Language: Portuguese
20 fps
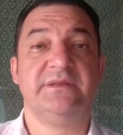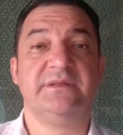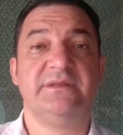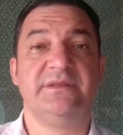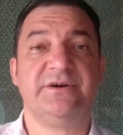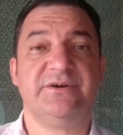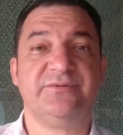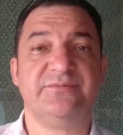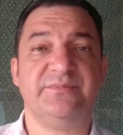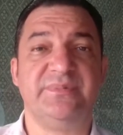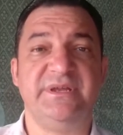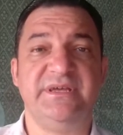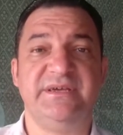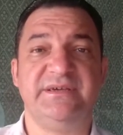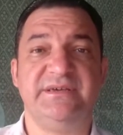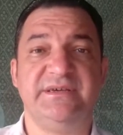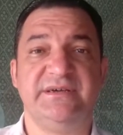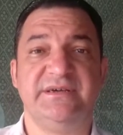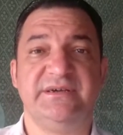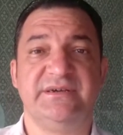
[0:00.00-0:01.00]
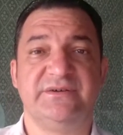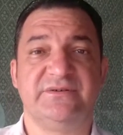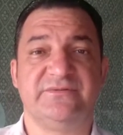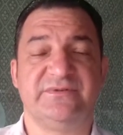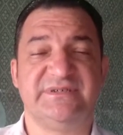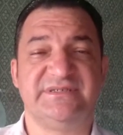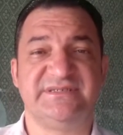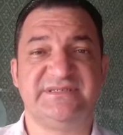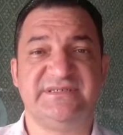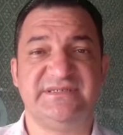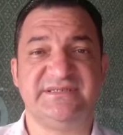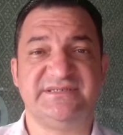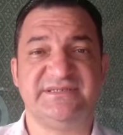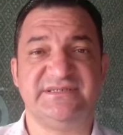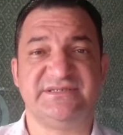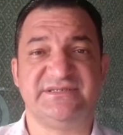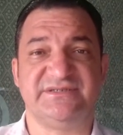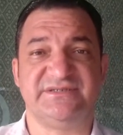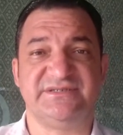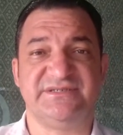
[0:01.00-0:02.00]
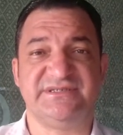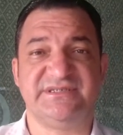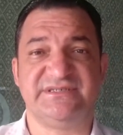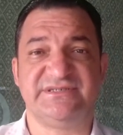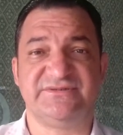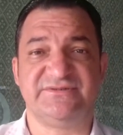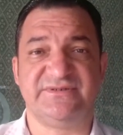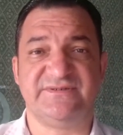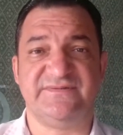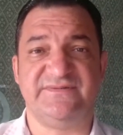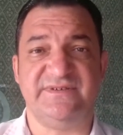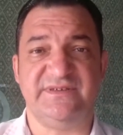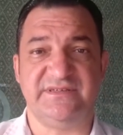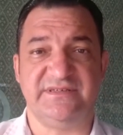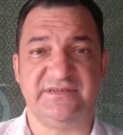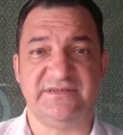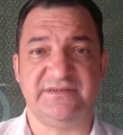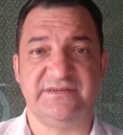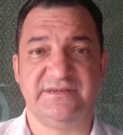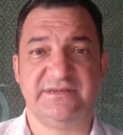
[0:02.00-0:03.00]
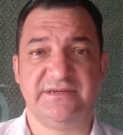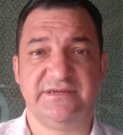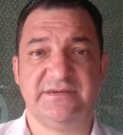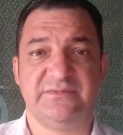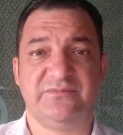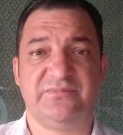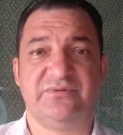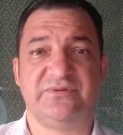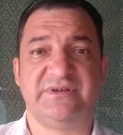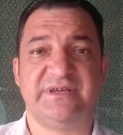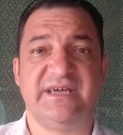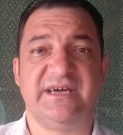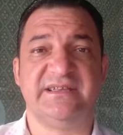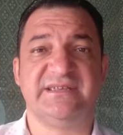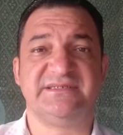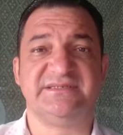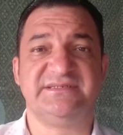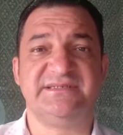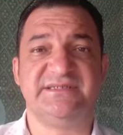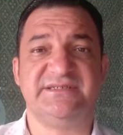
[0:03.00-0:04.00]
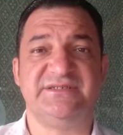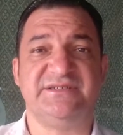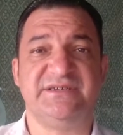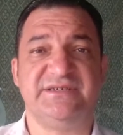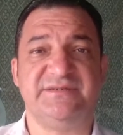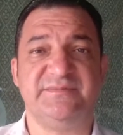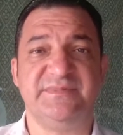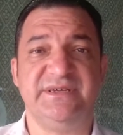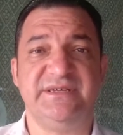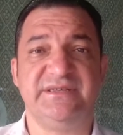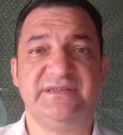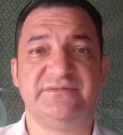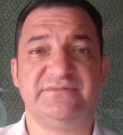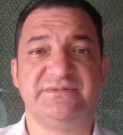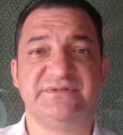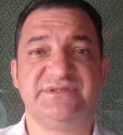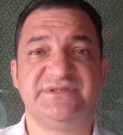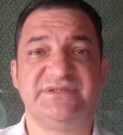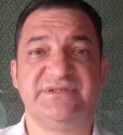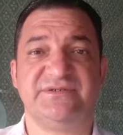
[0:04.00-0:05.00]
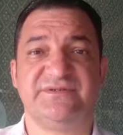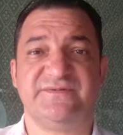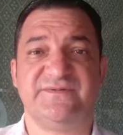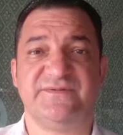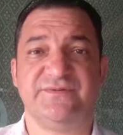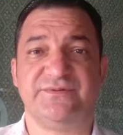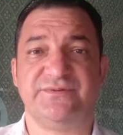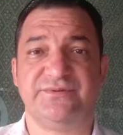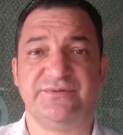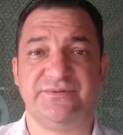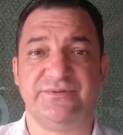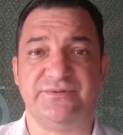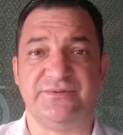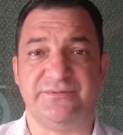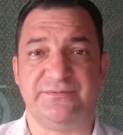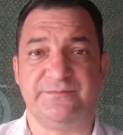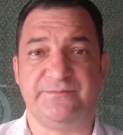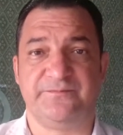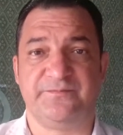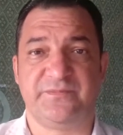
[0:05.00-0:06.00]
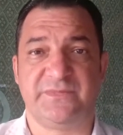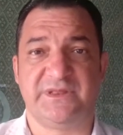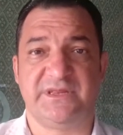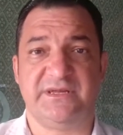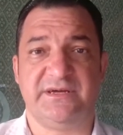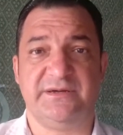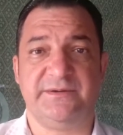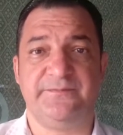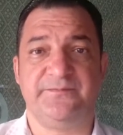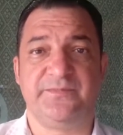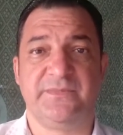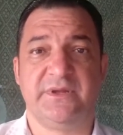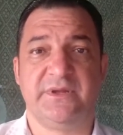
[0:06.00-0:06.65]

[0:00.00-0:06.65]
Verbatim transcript: Não brinque com as decisões da sua vida, porque elas determinam o seu futuro. Tá?